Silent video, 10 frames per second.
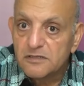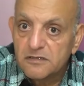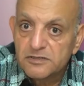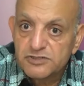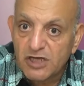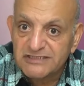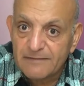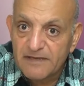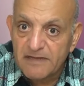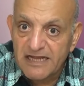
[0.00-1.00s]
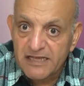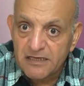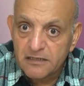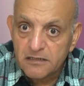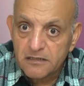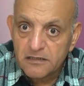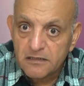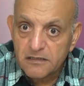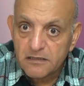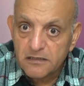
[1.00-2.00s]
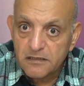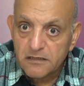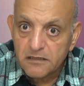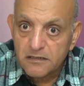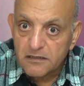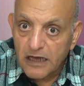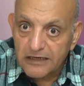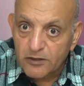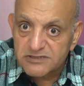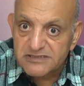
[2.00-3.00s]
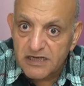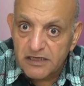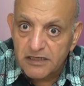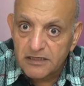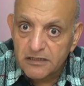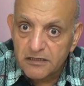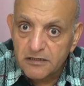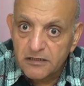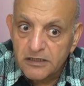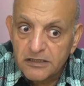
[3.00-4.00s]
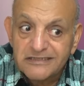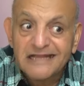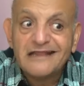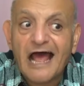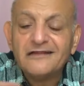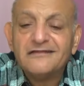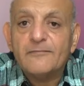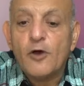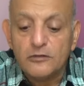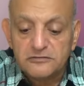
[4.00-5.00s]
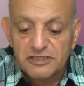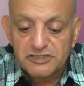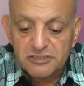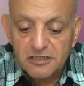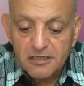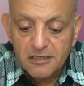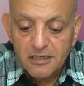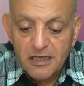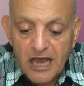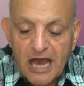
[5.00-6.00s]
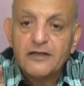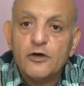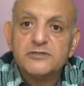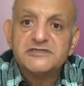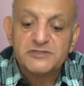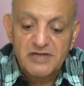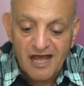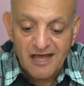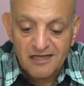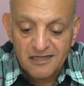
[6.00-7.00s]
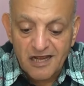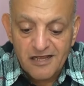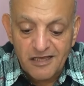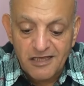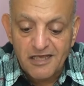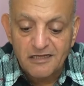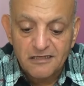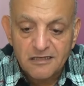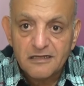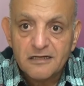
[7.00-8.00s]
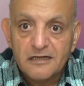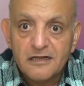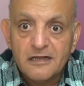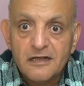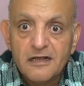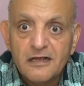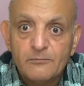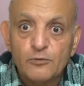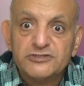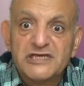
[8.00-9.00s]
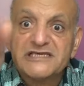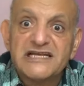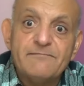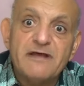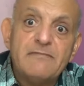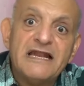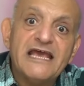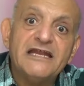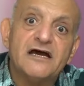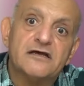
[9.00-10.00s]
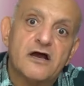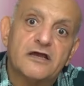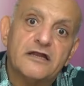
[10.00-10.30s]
شهداء بالملايين على القدس رايحين ده انت حتى ما قلتش على القدس آه، رايحين منتصرين بالملايين يا راجل